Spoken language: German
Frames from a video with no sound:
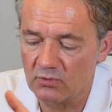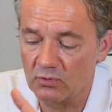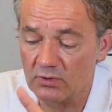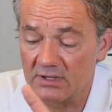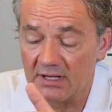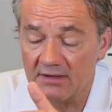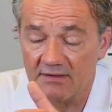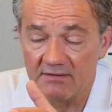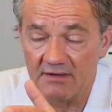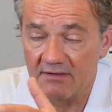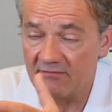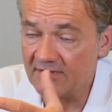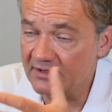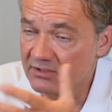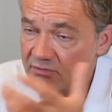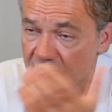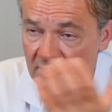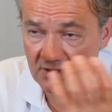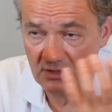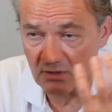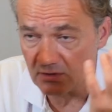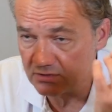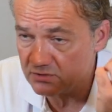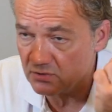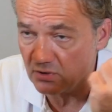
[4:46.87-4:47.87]
oder
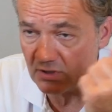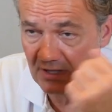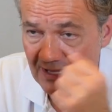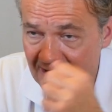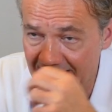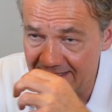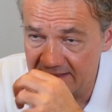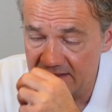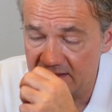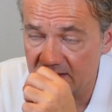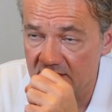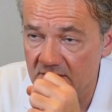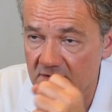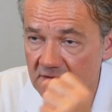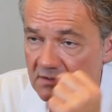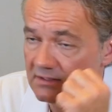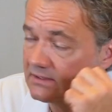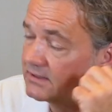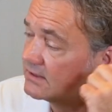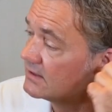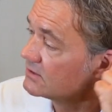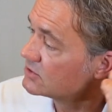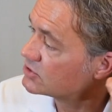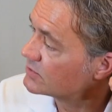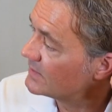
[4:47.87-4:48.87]
eventuell auch doch andere
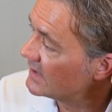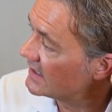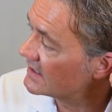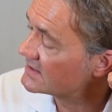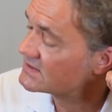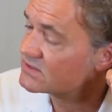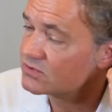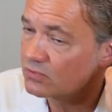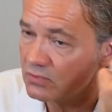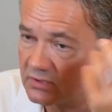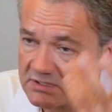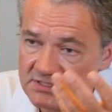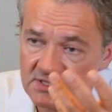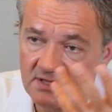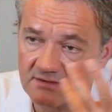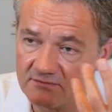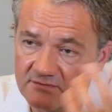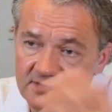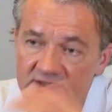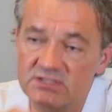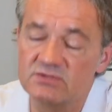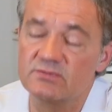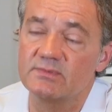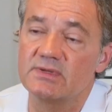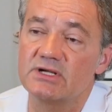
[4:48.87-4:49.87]

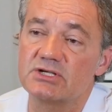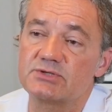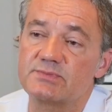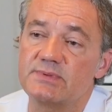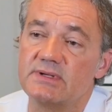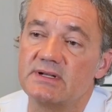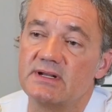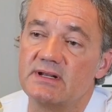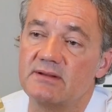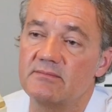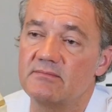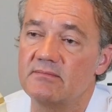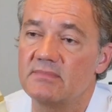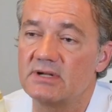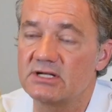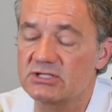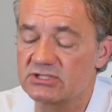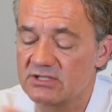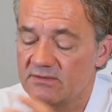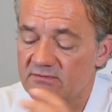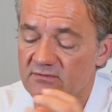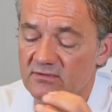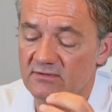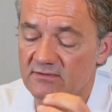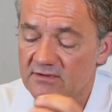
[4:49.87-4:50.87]
Schmerzursachen, wie zum Beispiel einen
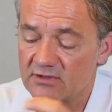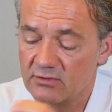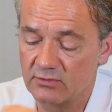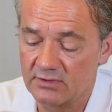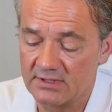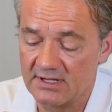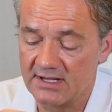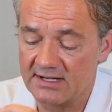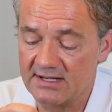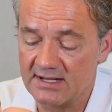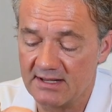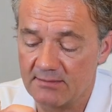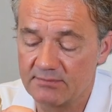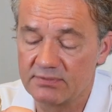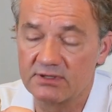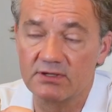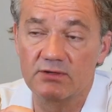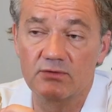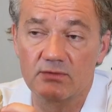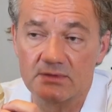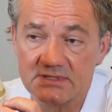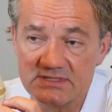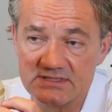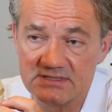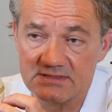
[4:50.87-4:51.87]
Bandscheibenvorfall oder eine
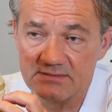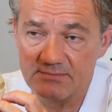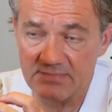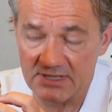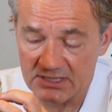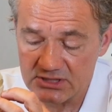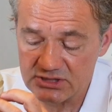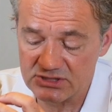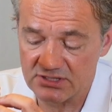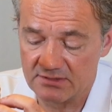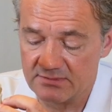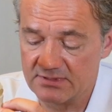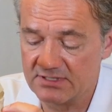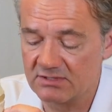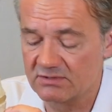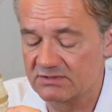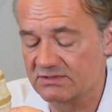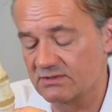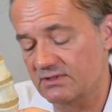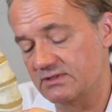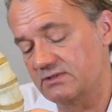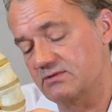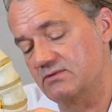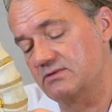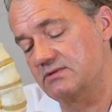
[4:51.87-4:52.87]
abgenutzte Bandscheibe, die
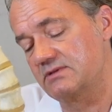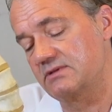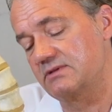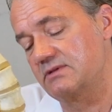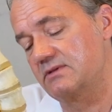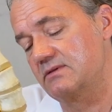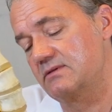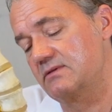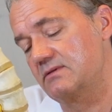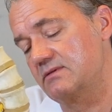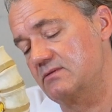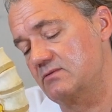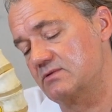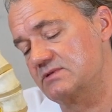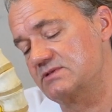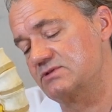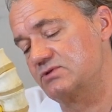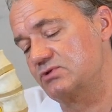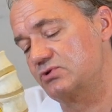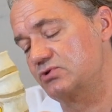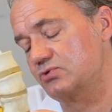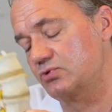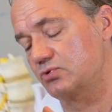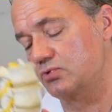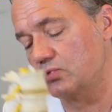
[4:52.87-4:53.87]

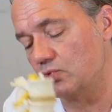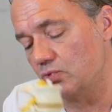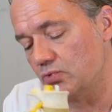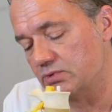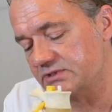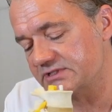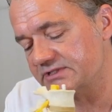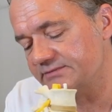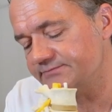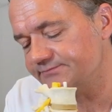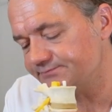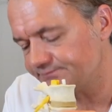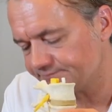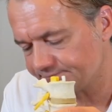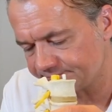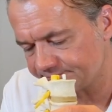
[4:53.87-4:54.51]
Osteochondrose